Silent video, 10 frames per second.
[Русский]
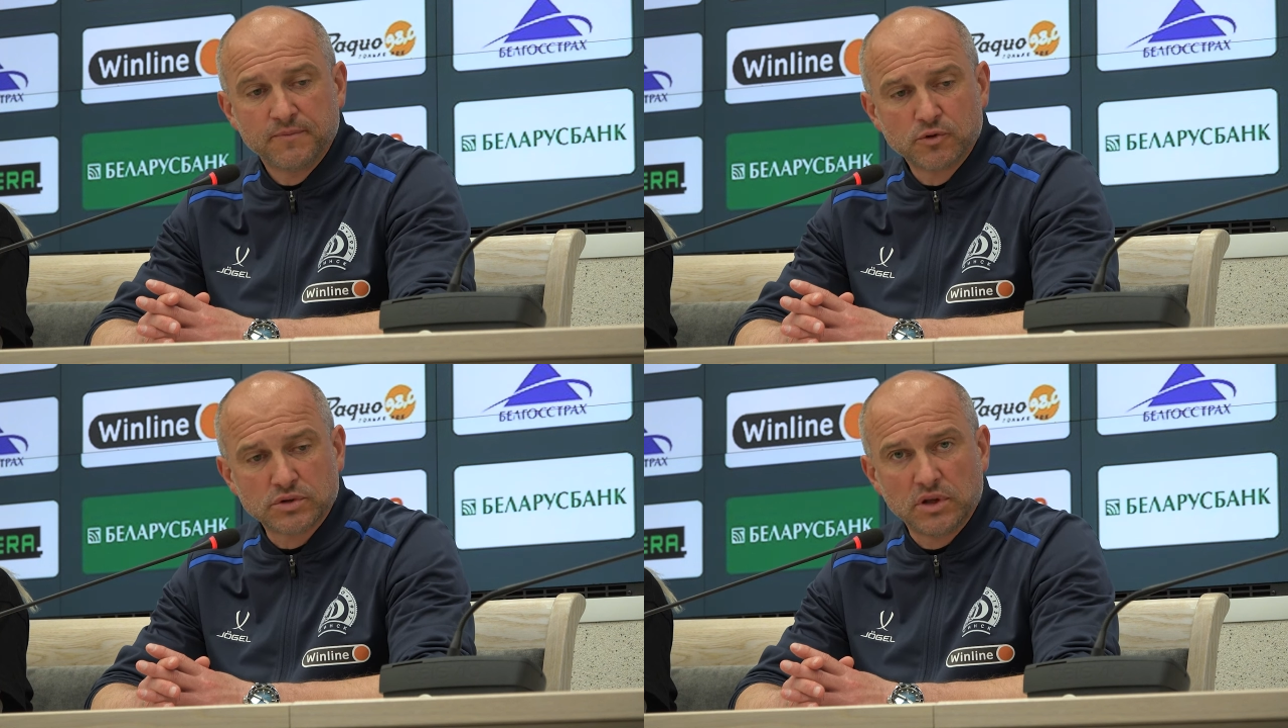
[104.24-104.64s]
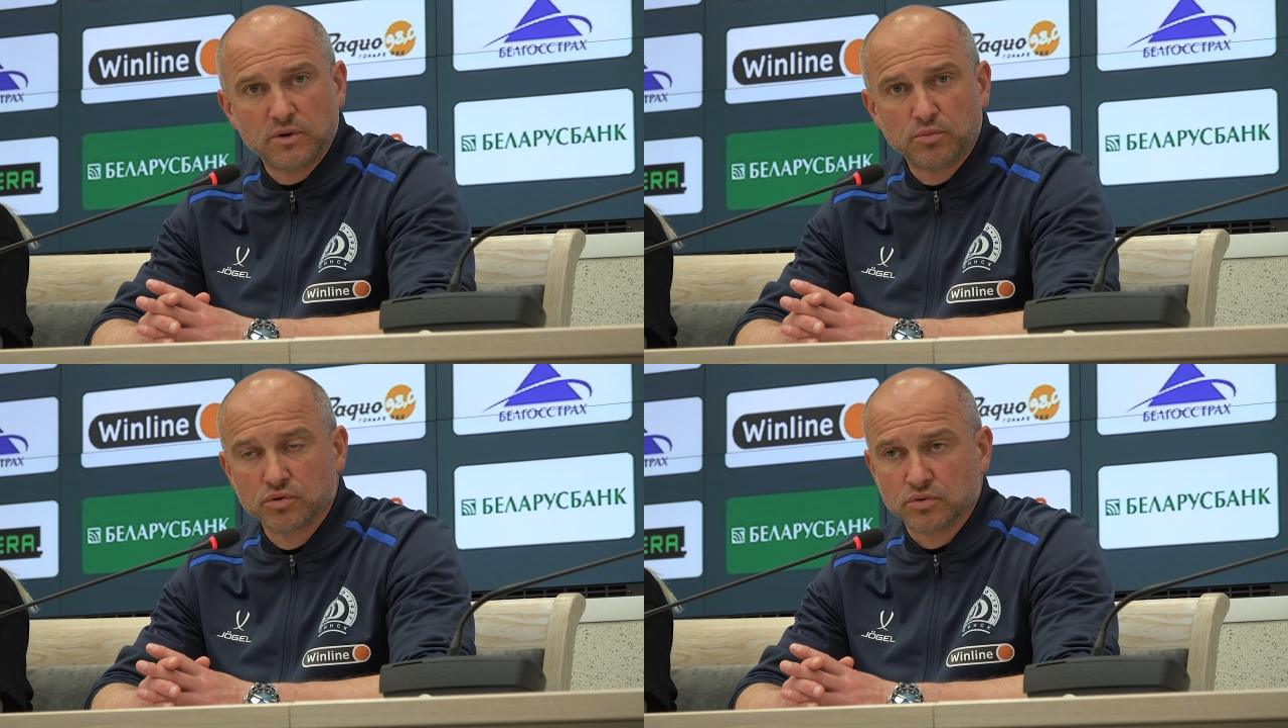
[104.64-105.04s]
Ну,
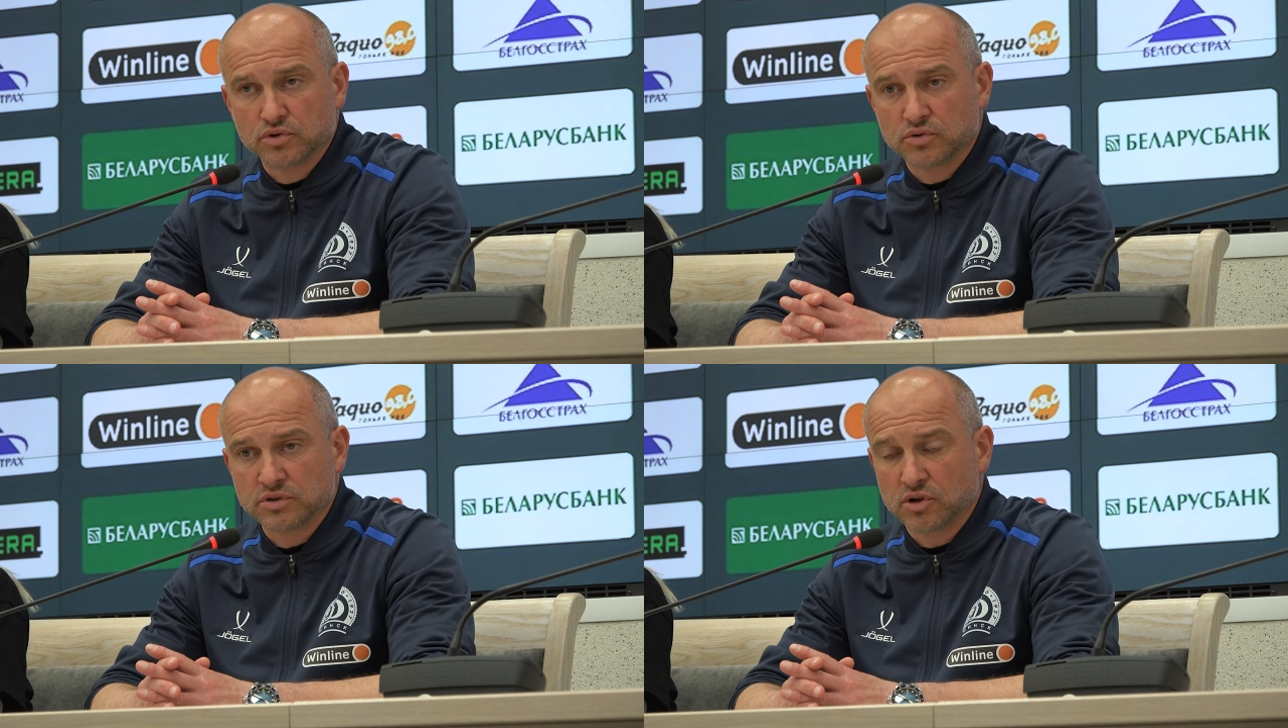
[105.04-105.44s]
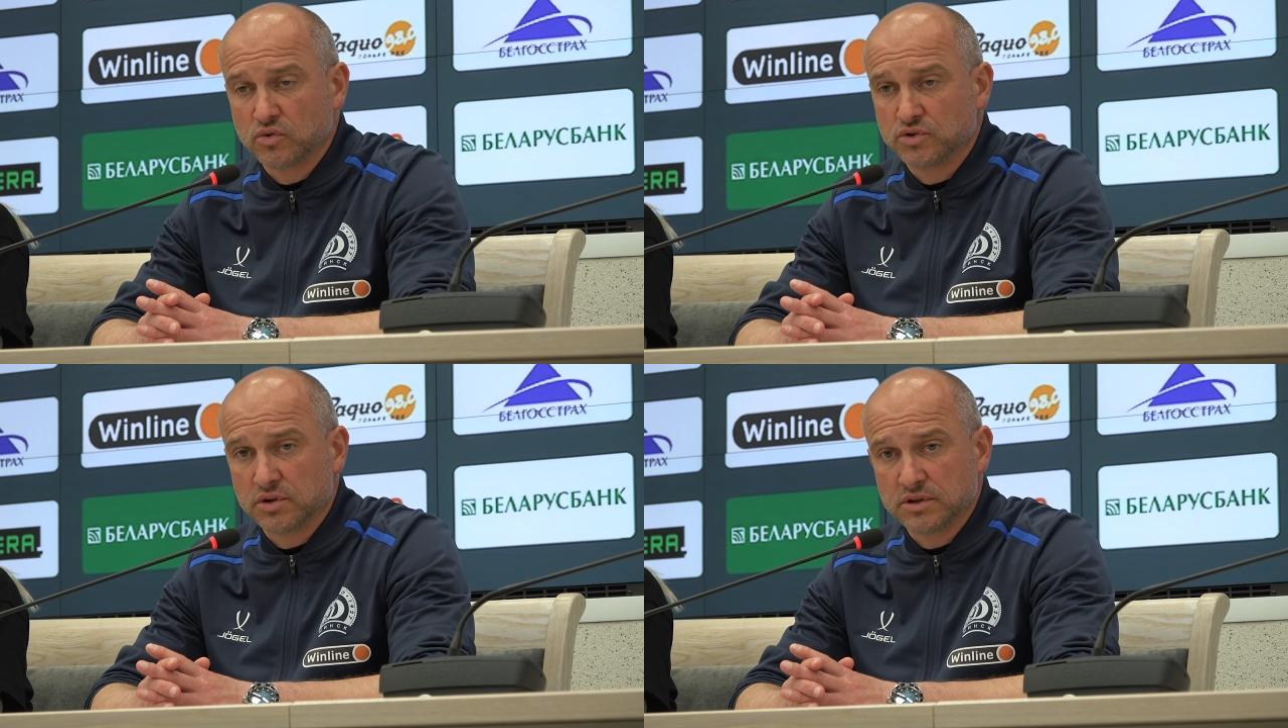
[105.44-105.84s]
слава богу, то, что
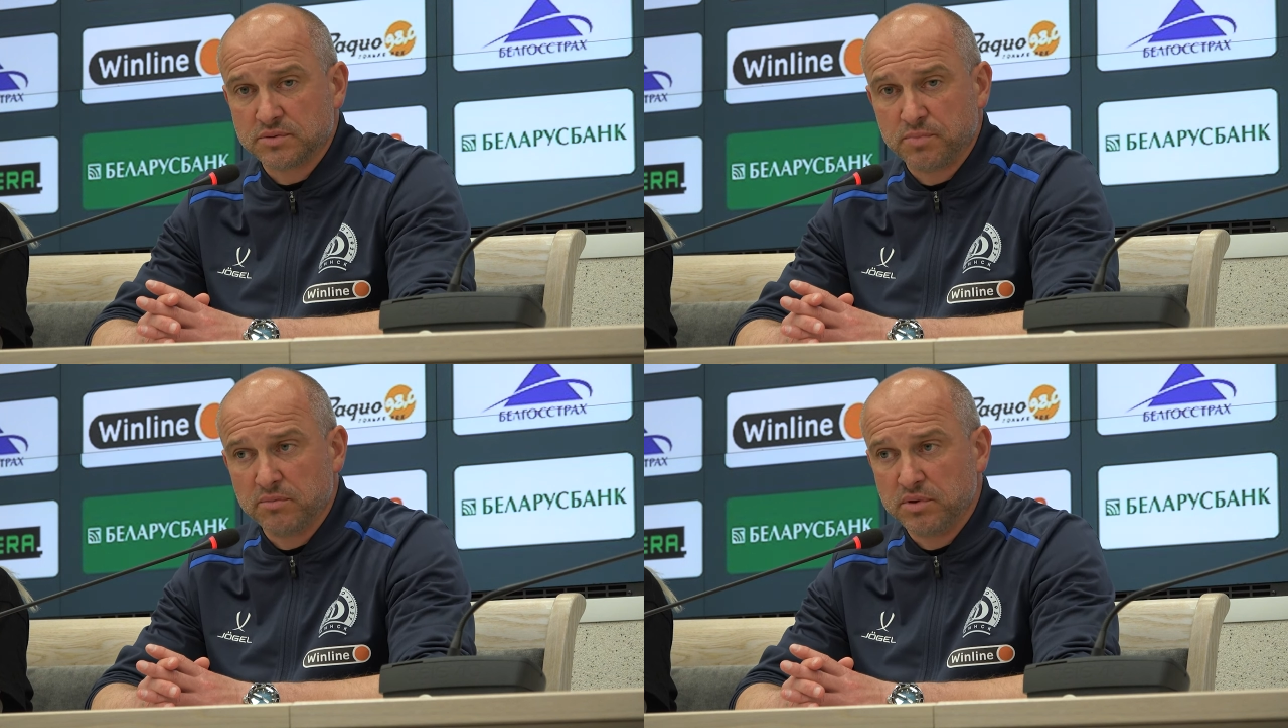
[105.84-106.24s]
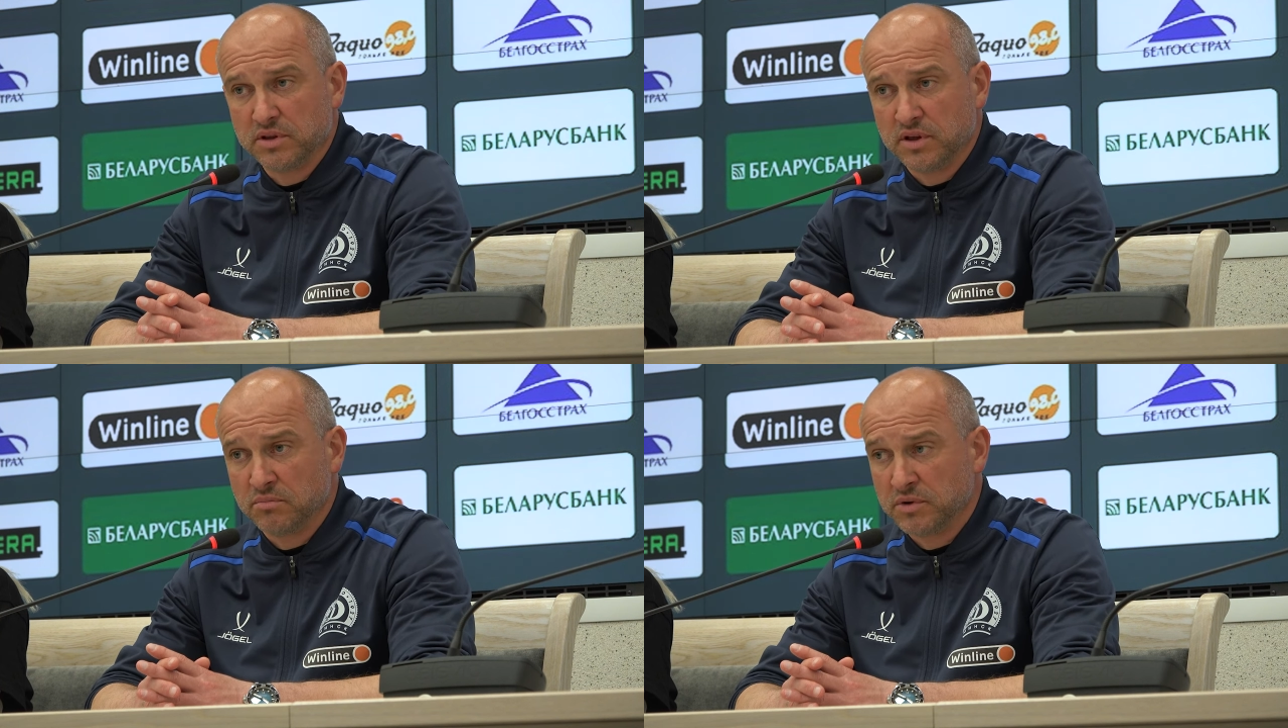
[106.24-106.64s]
закончилось победой,